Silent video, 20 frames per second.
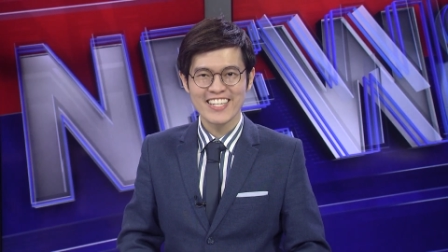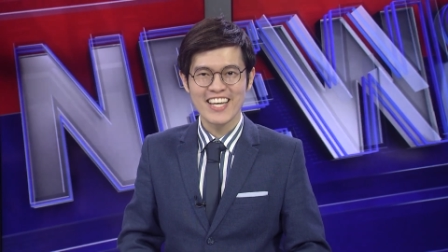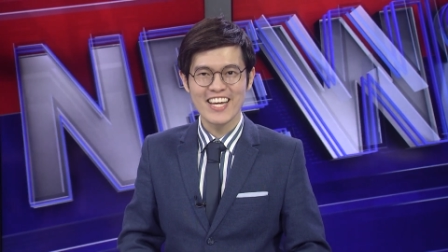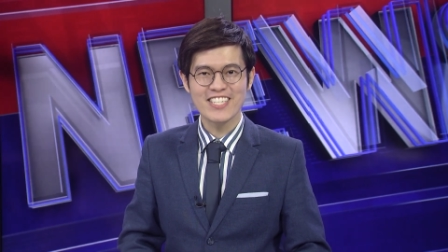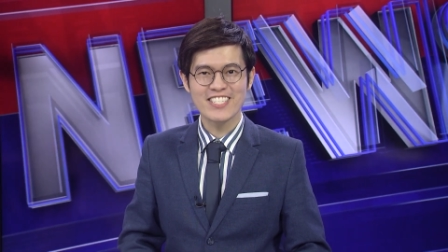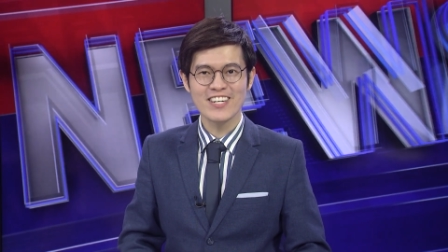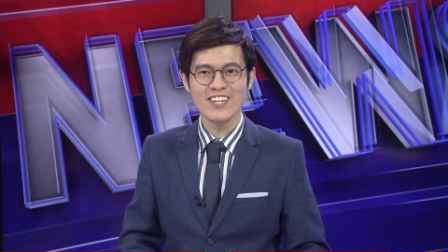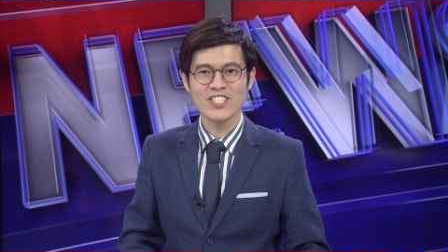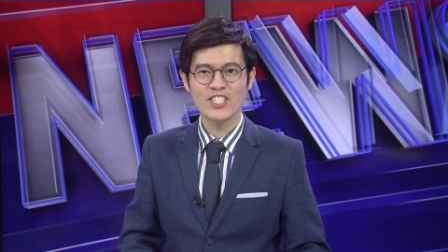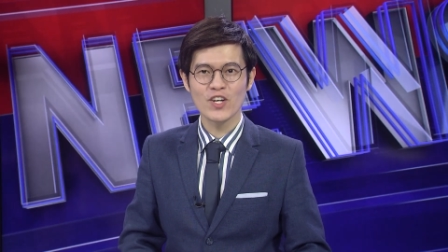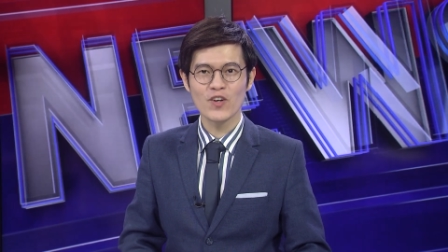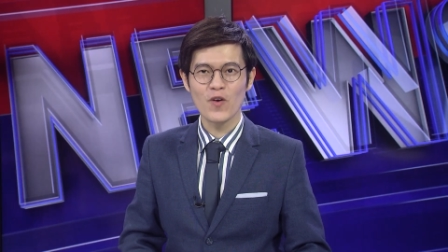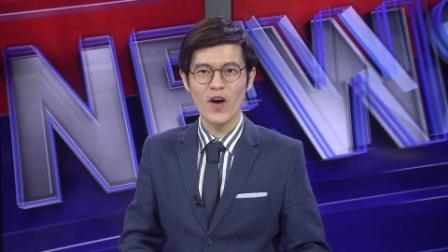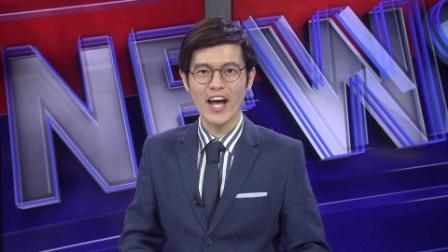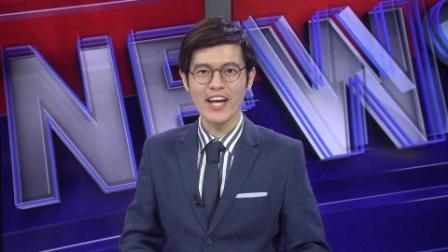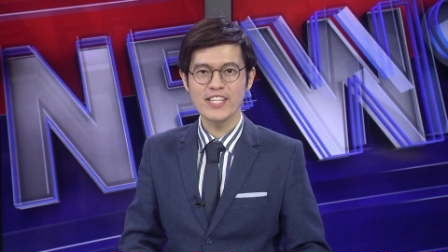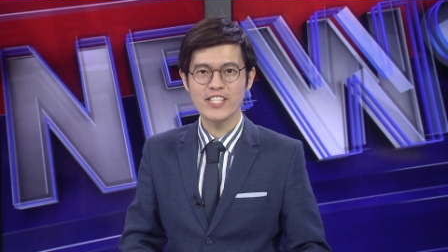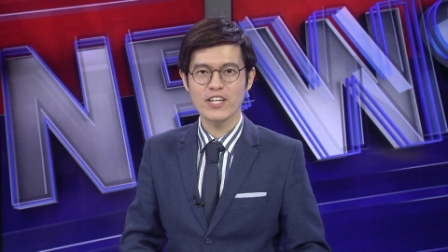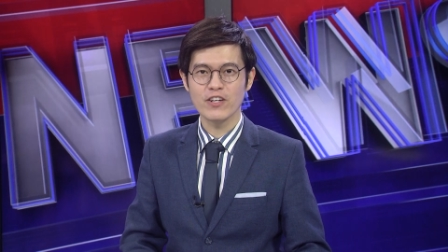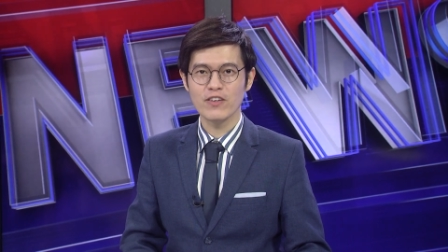Thị trường chứng
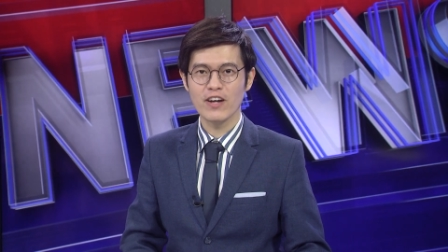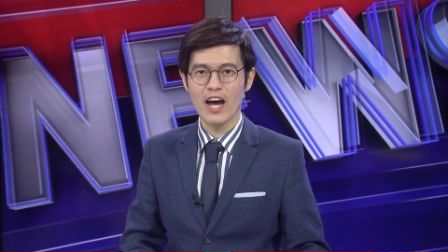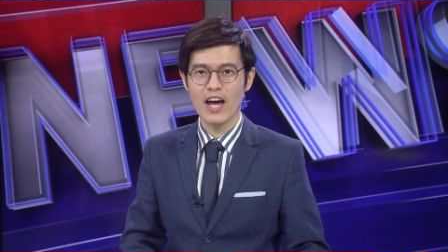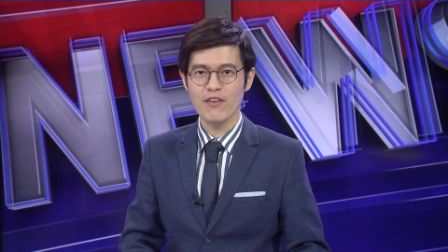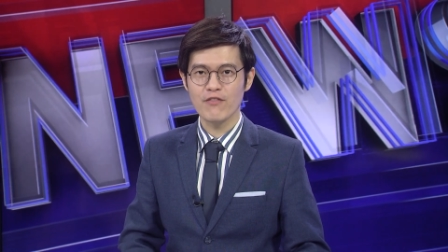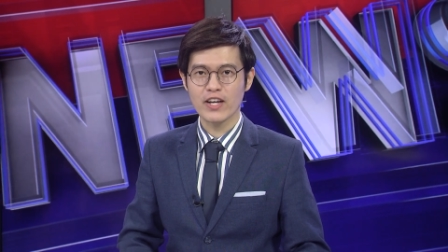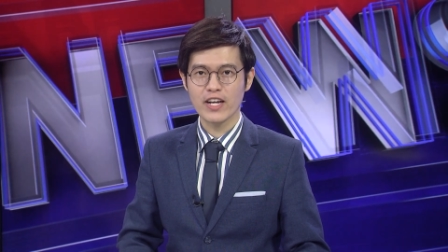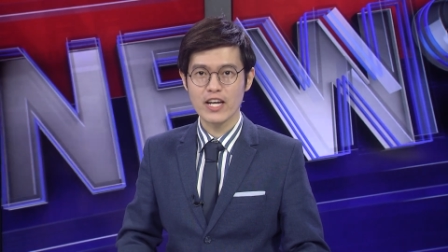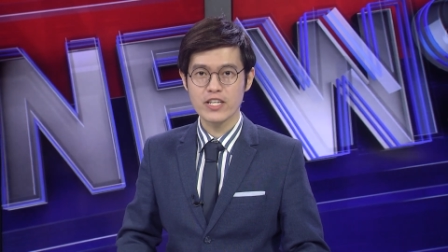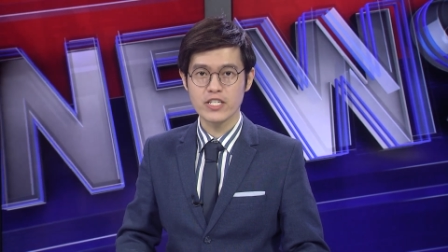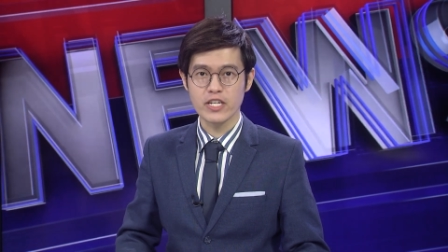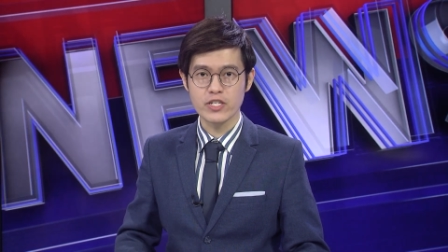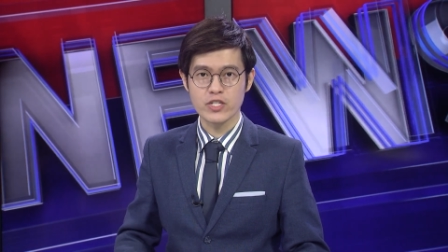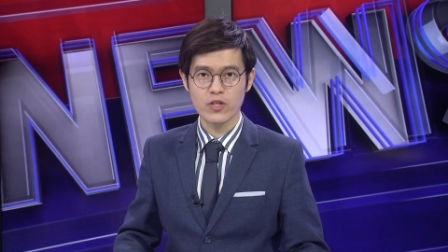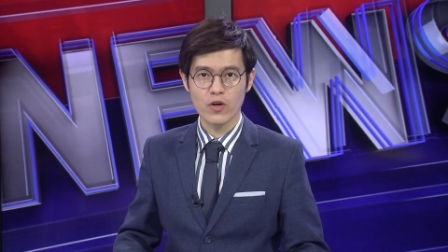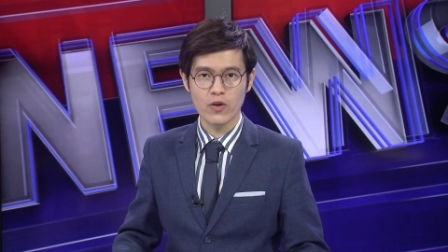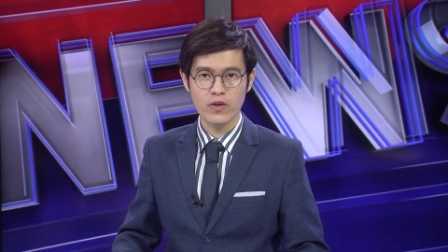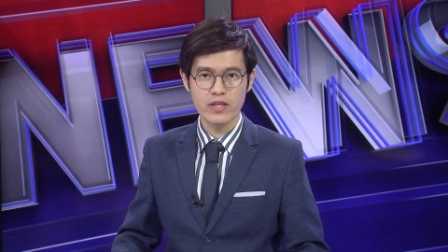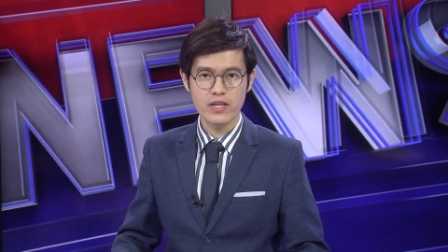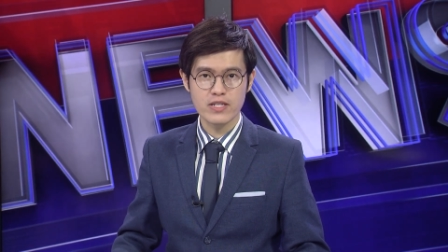khoán chiều nay với các chỉ
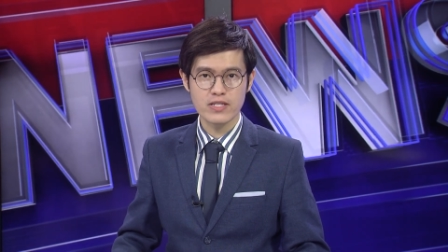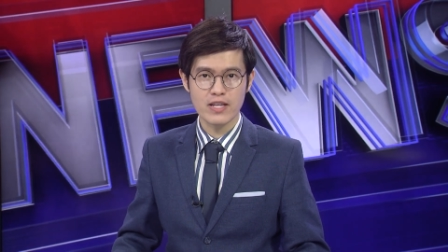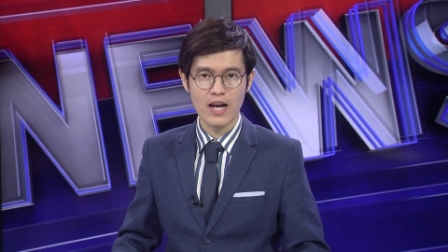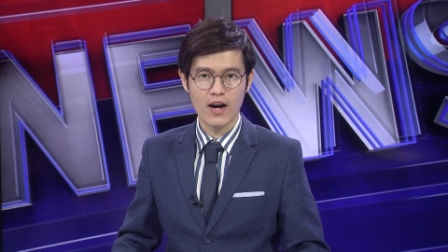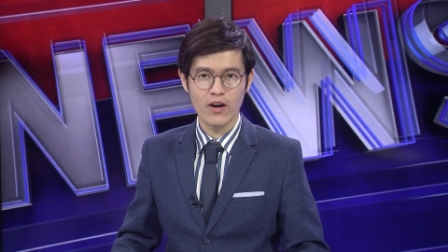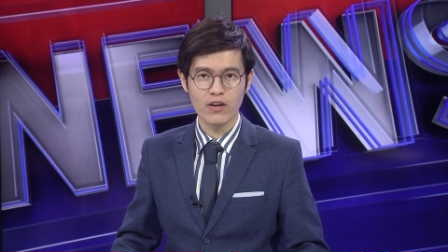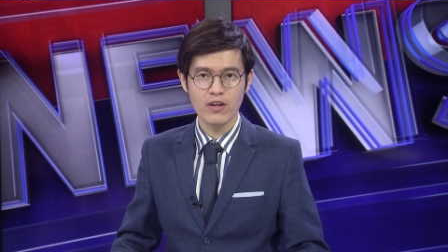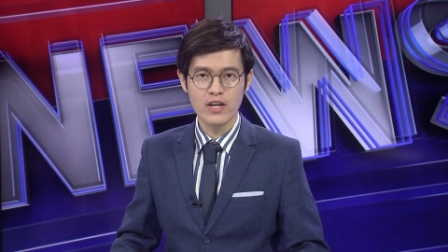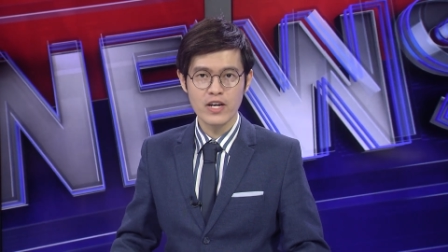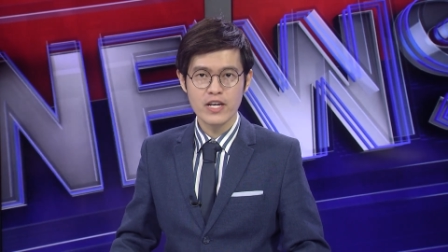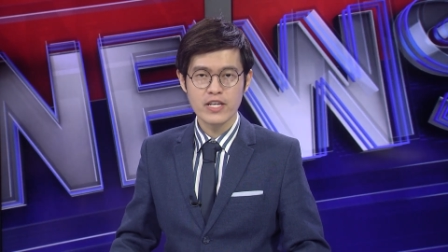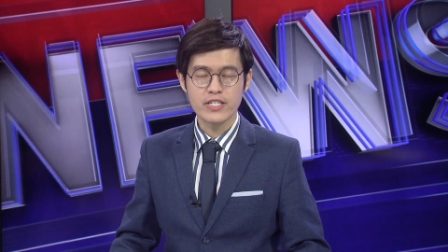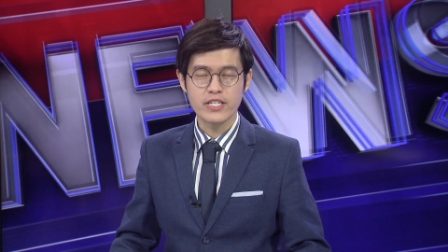số như sau.